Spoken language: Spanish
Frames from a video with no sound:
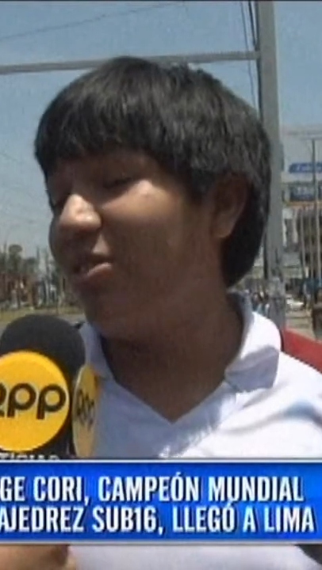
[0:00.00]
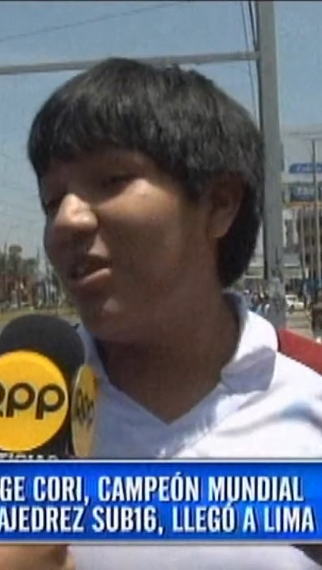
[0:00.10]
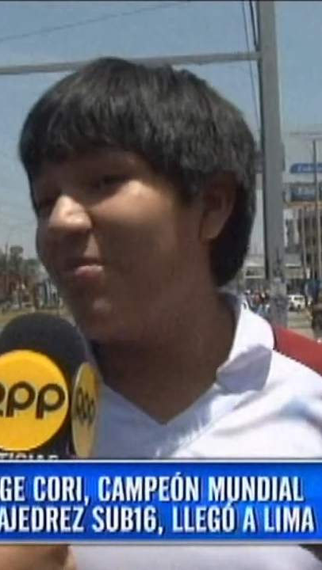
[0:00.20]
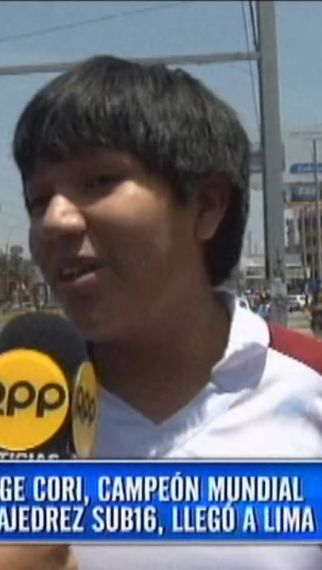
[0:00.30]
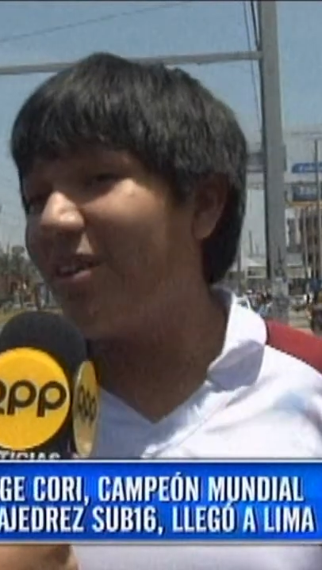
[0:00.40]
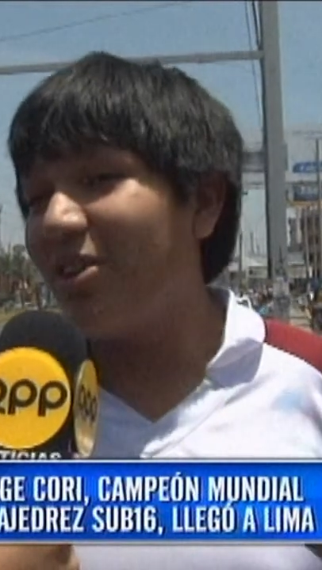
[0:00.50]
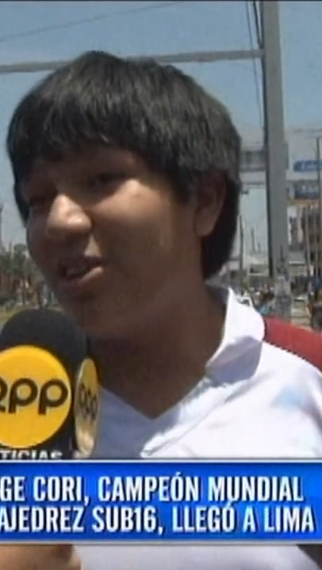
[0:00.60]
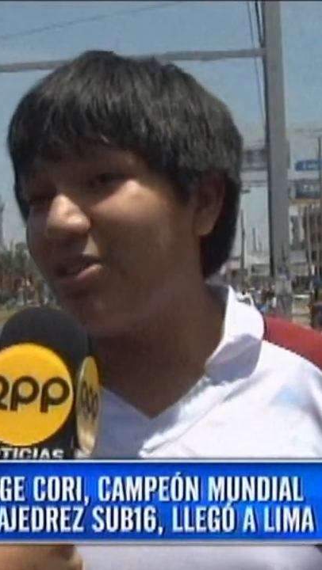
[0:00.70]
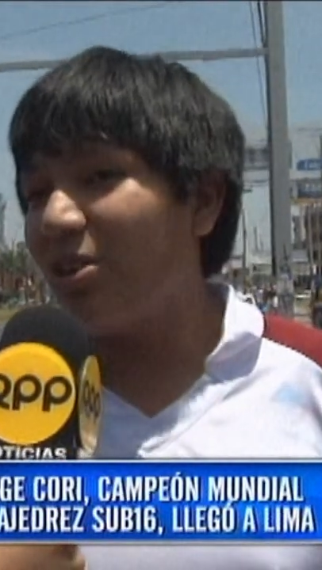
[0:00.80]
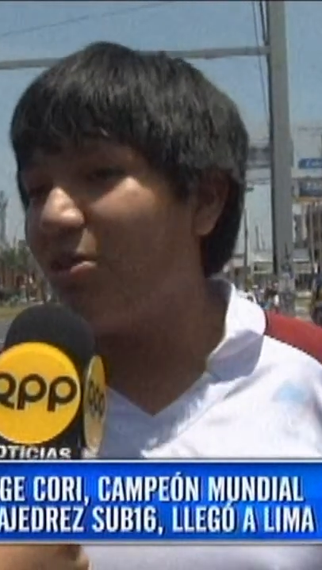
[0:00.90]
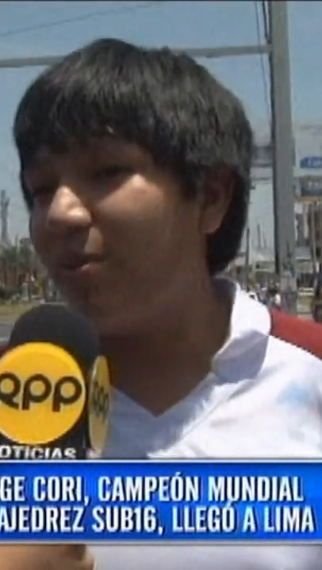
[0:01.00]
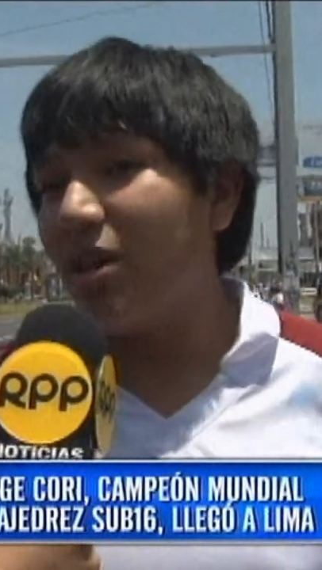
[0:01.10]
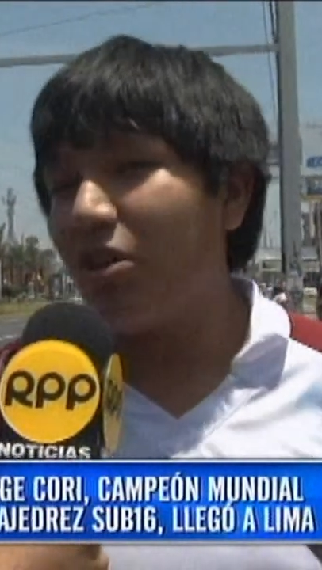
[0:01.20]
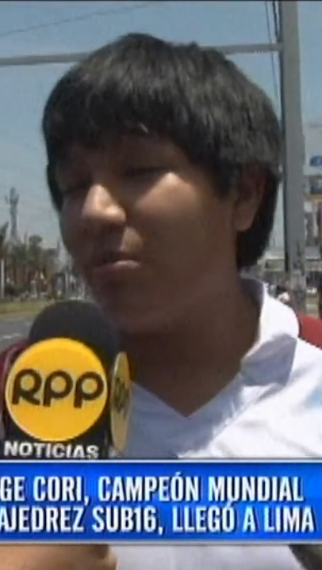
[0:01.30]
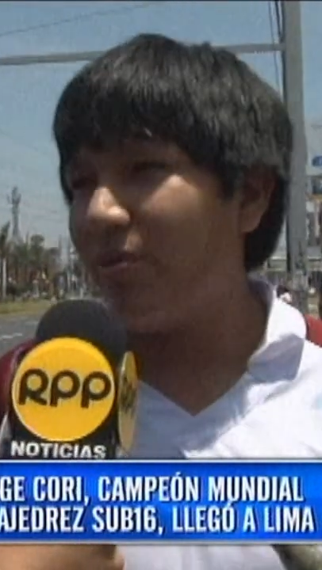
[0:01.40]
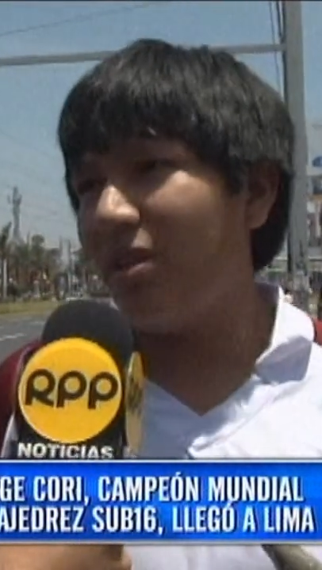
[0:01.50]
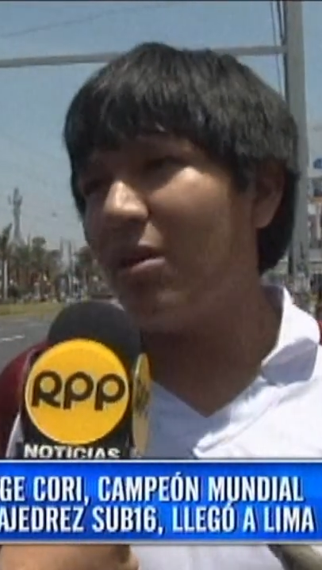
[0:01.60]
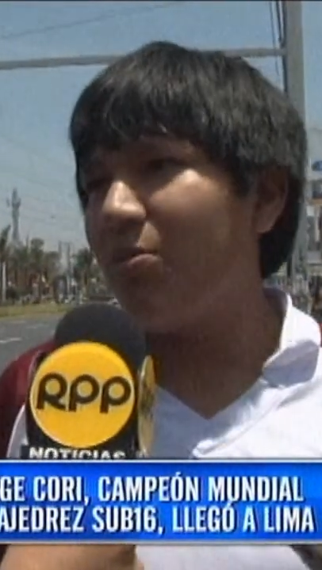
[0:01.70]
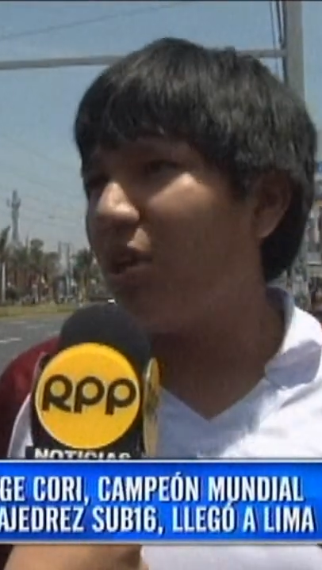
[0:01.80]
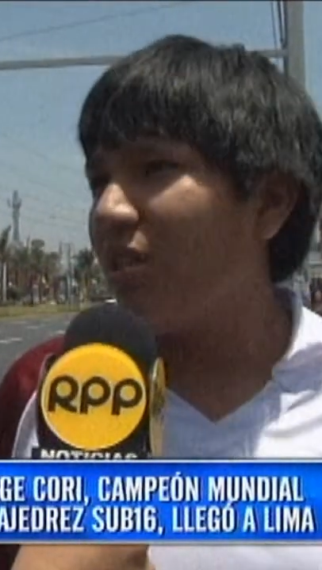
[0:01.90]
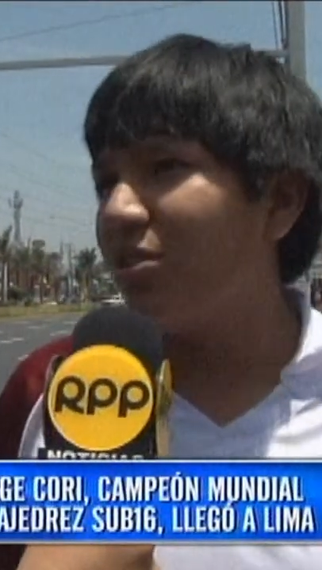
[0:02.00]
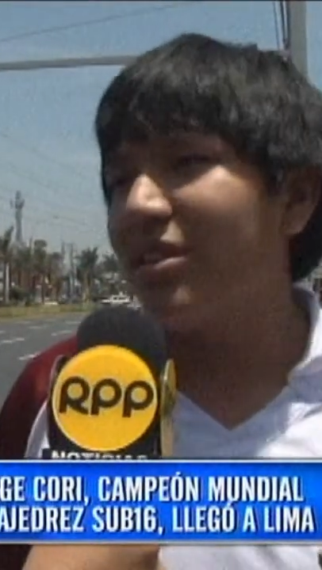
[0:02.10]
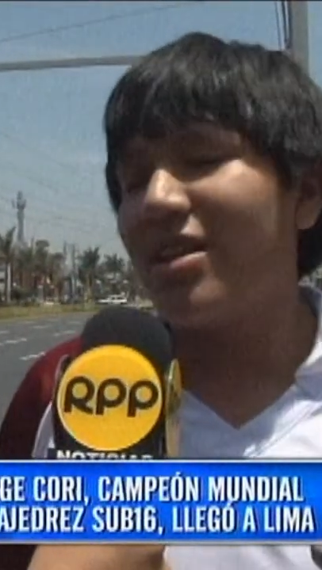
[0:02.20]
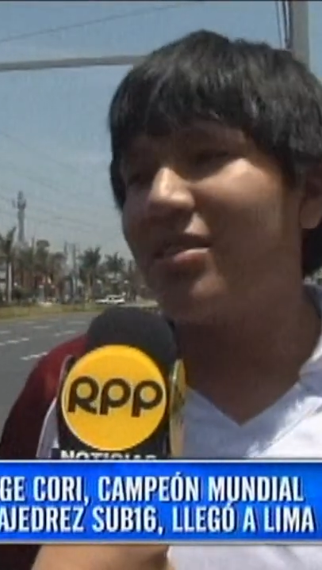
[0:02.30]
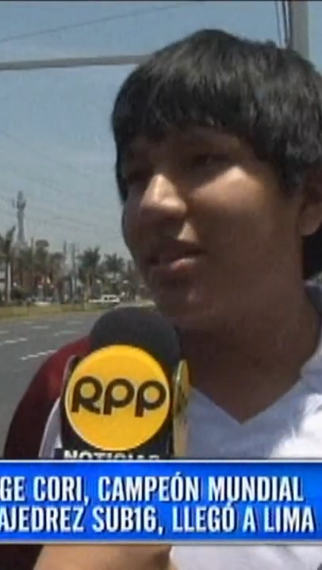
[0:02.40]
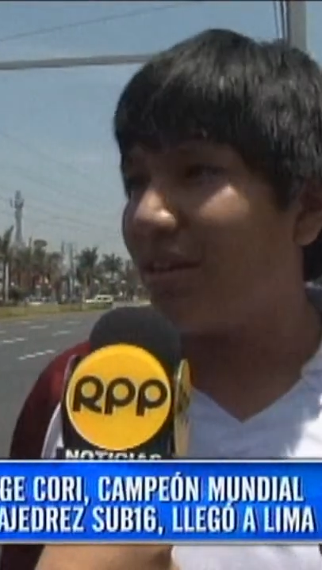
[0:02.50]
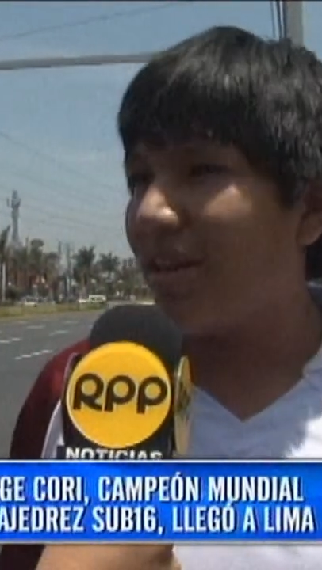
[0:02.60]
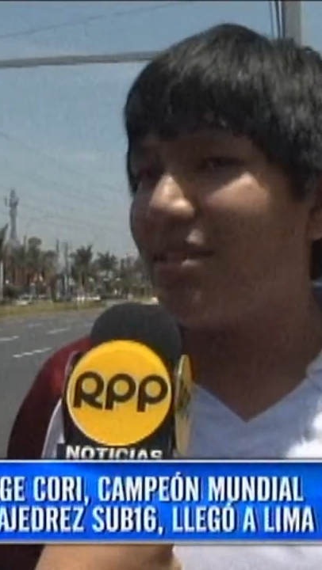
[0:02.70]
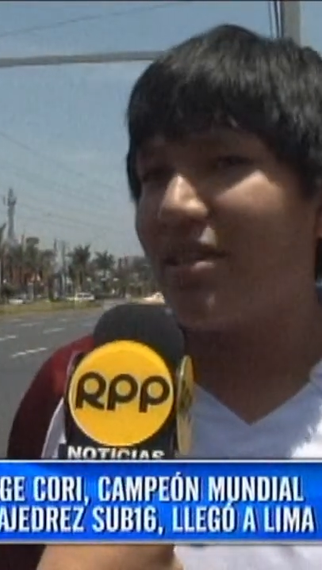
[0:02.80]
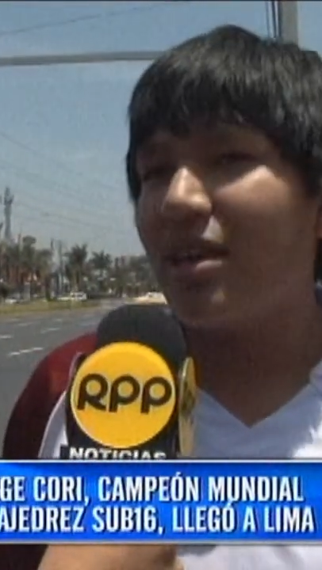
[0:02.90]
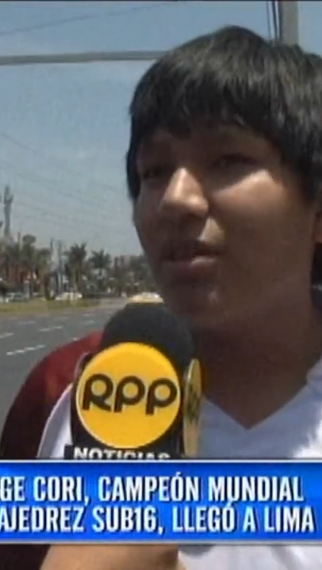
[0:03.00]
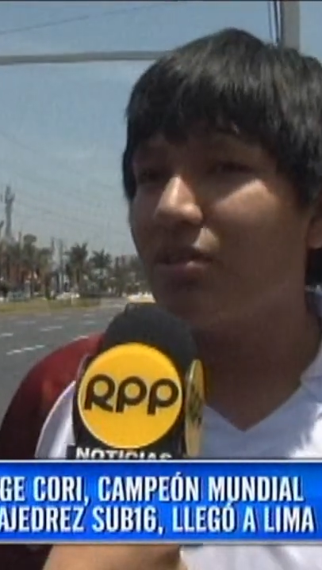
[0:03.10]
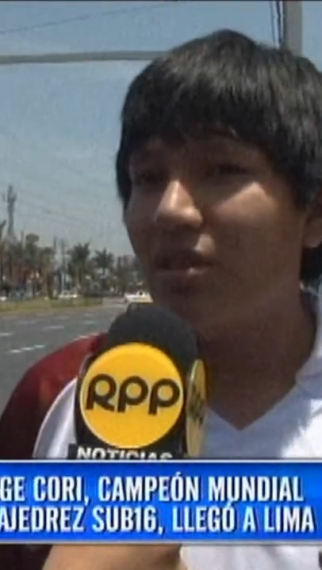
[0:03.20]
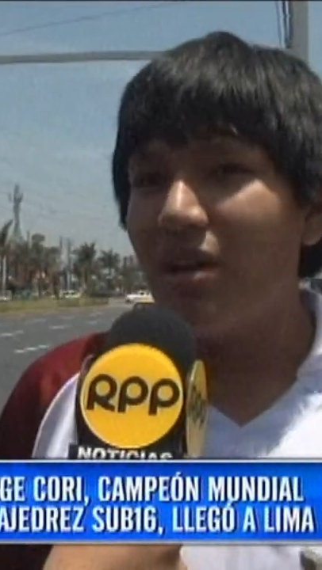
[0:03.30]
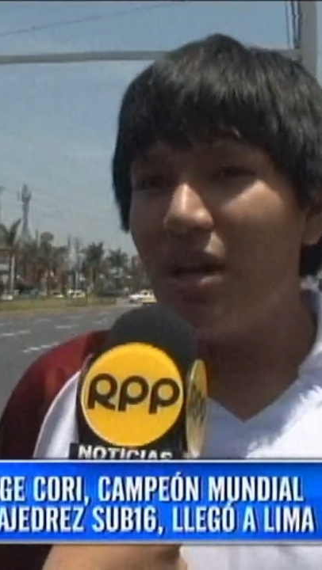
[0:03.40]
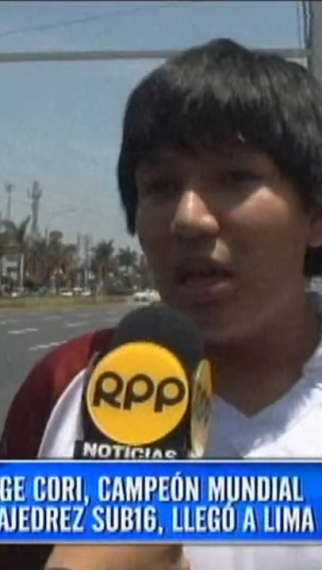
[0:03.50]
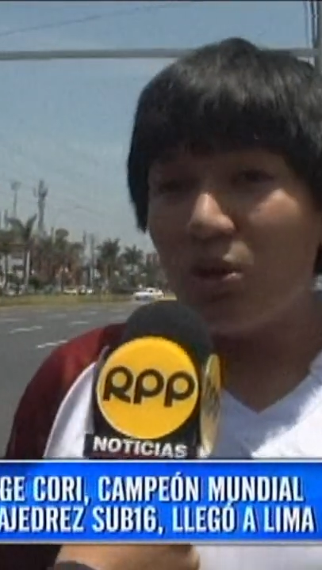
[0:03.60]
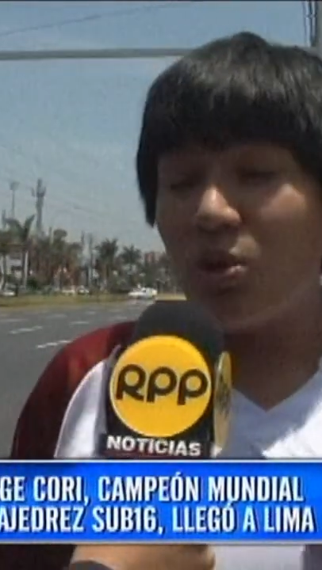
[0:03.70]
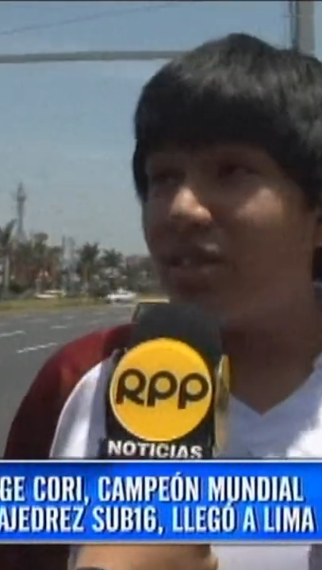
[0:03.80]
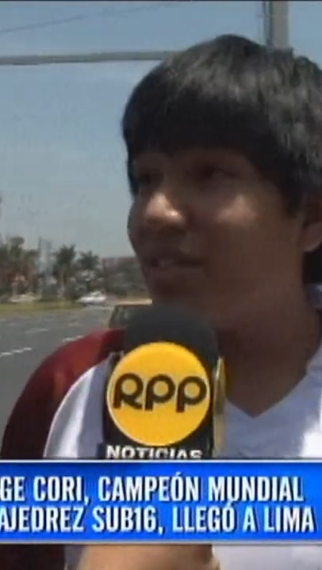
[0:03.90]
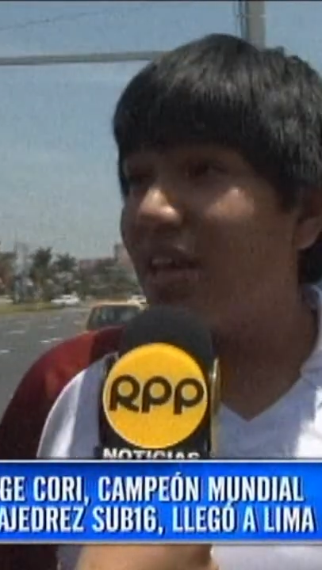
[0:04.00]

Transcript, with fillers: empresa Cementos Lima y Colegio Ecoliberos, que me vienen apoyando desde hace tres años.